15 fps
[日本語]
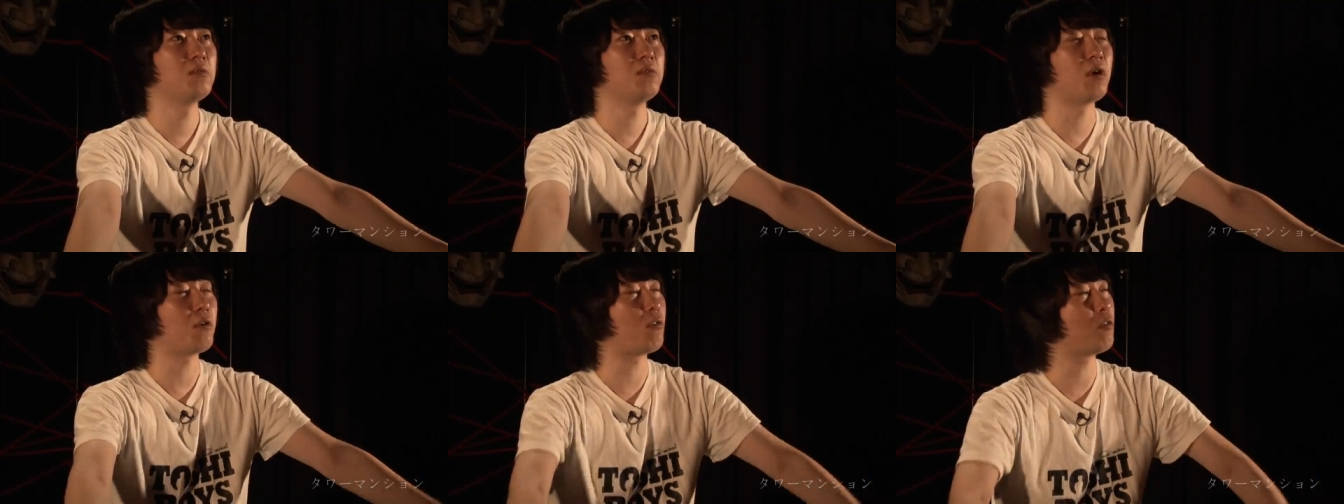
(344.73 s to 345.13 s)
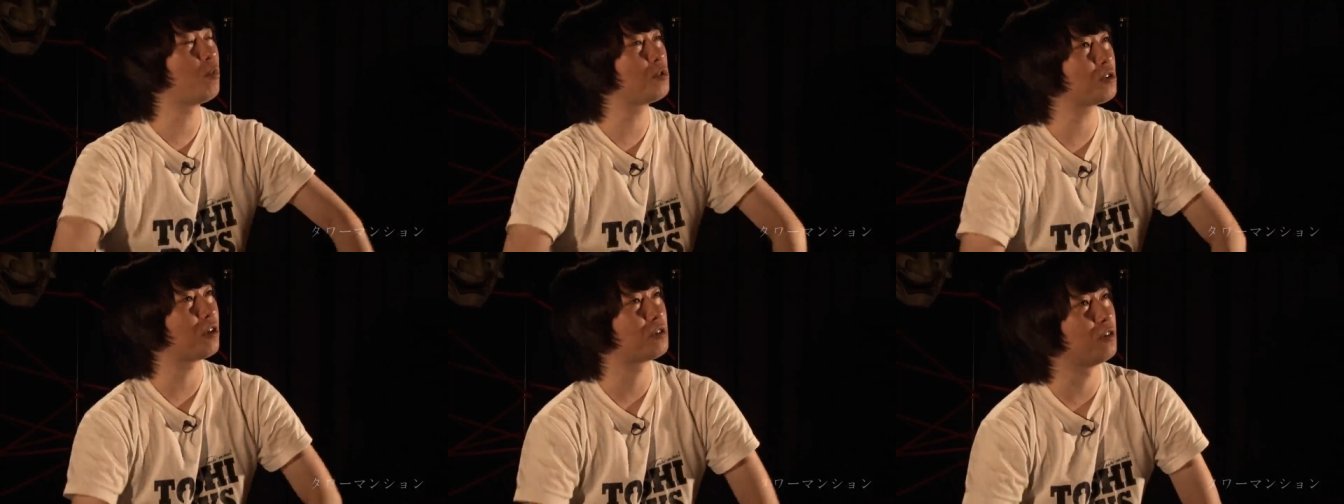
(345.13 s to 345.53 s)
あれこれ
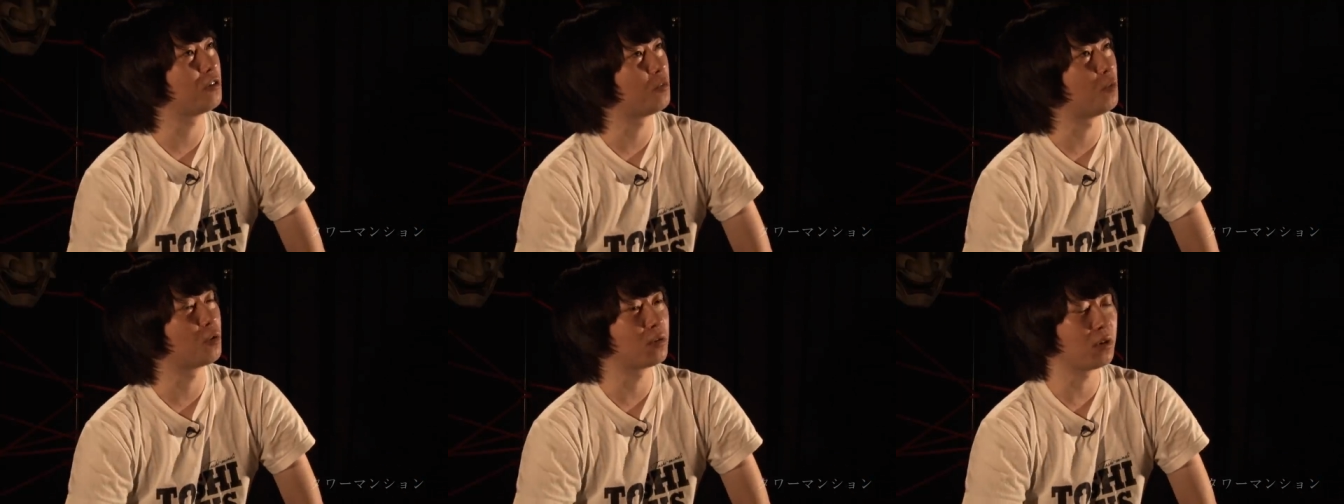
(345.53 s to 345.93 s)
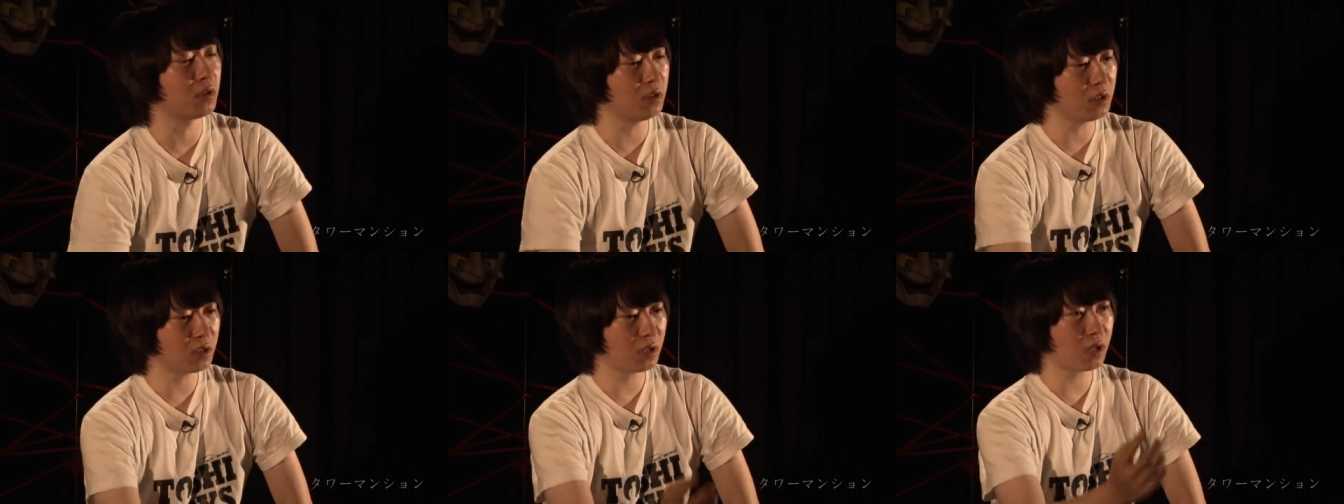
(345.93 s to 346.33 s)
もしかしてと思って
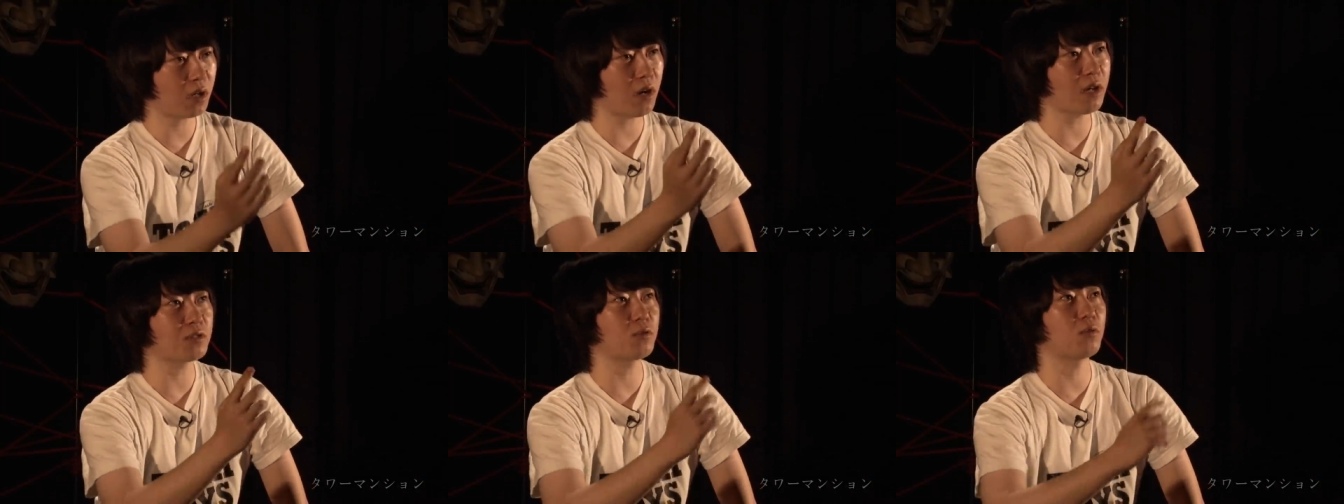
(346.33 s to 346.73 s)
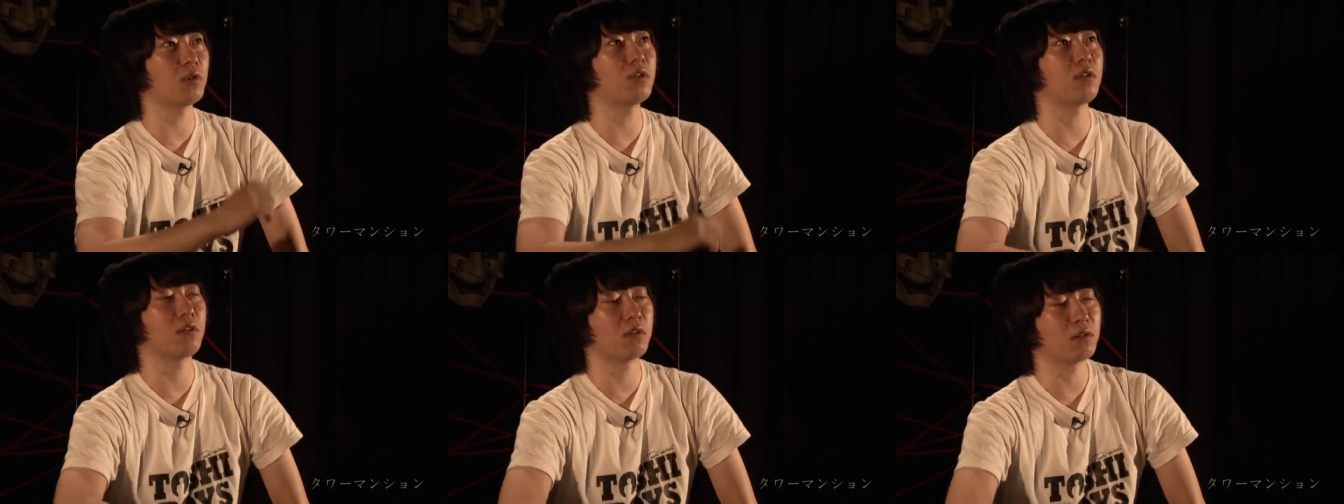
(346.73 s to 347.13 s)
一回外出
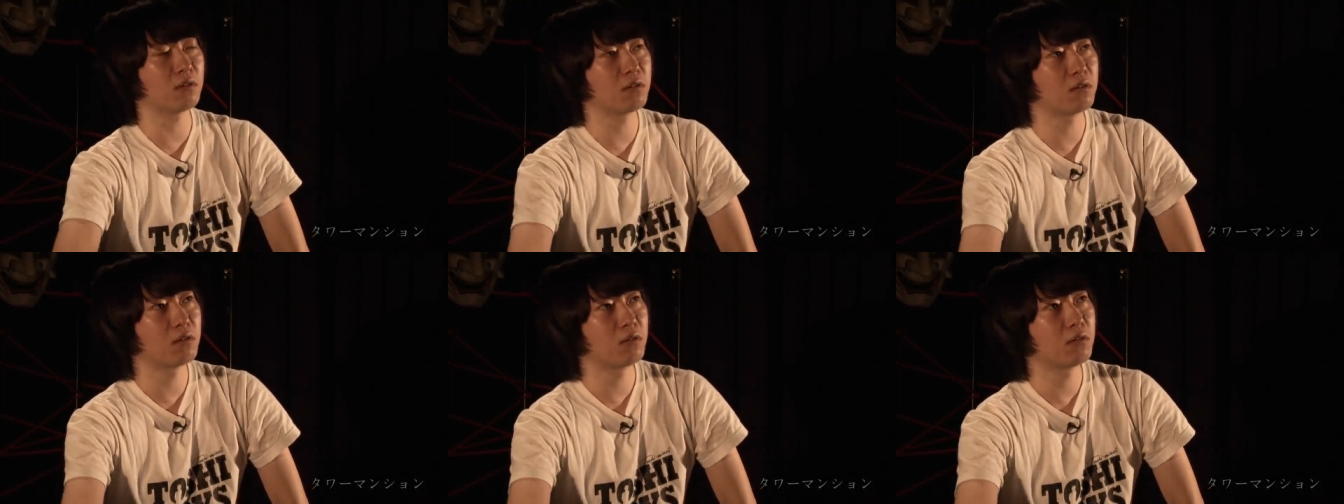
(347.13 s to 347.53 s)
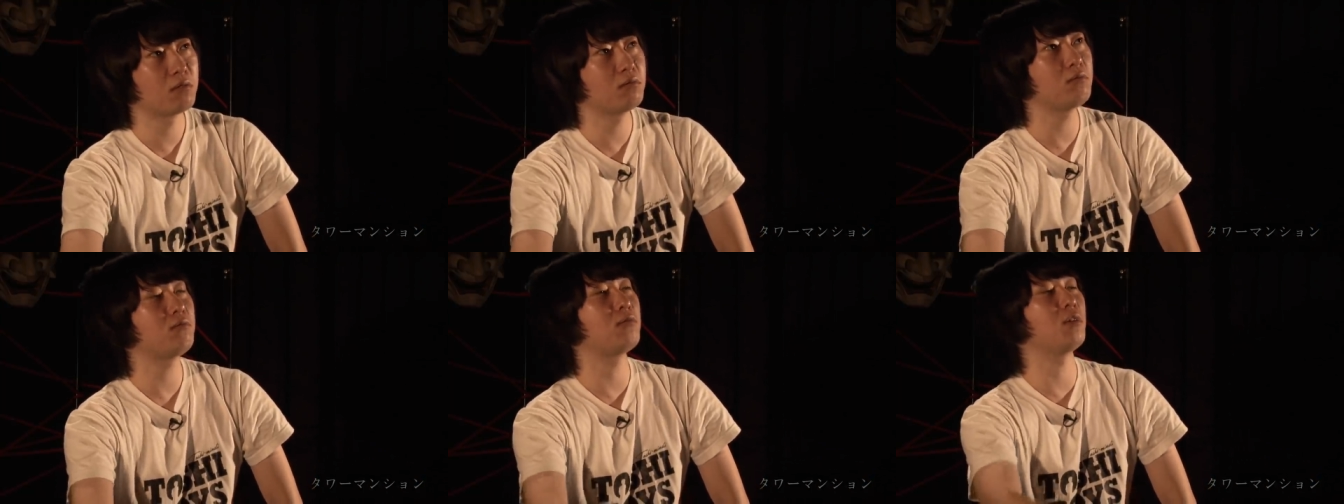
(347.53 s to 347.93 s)
て
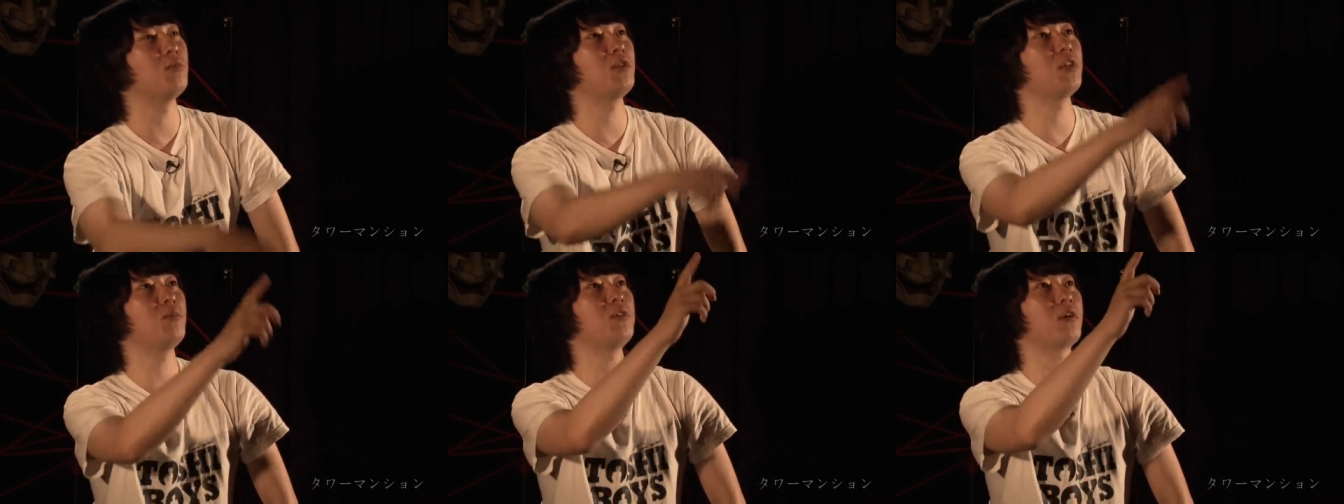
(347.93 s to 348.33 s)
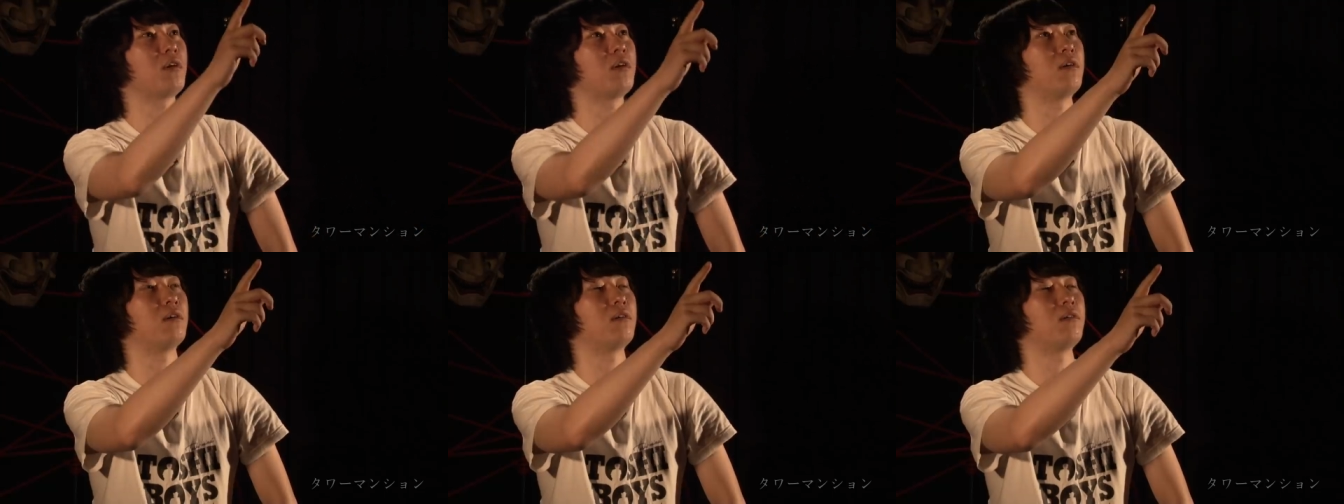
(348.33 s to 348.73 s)
ふって見てみた
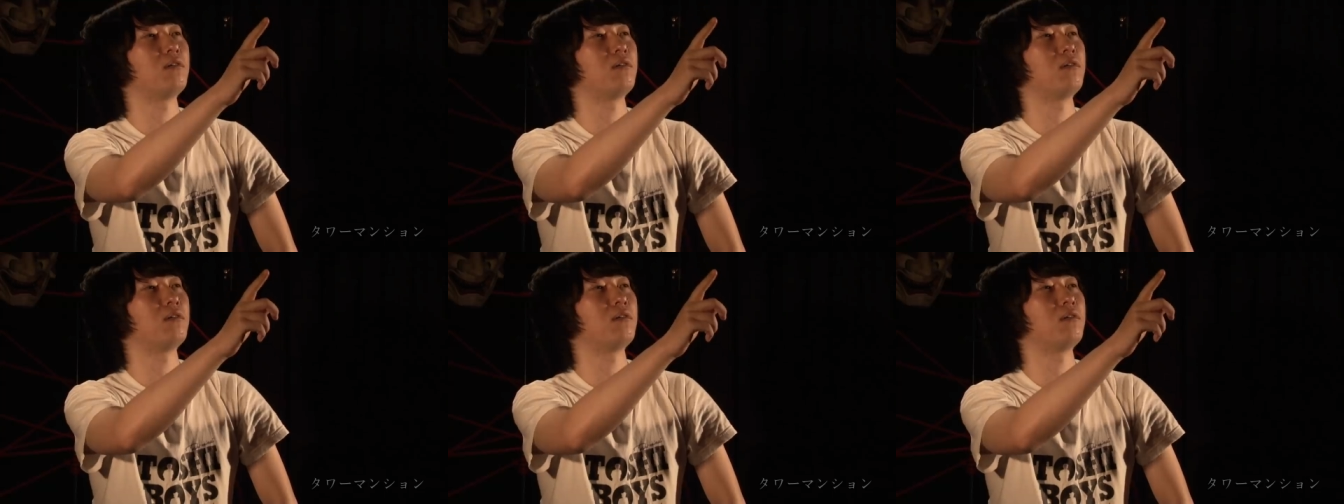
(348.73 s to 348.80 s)
ら、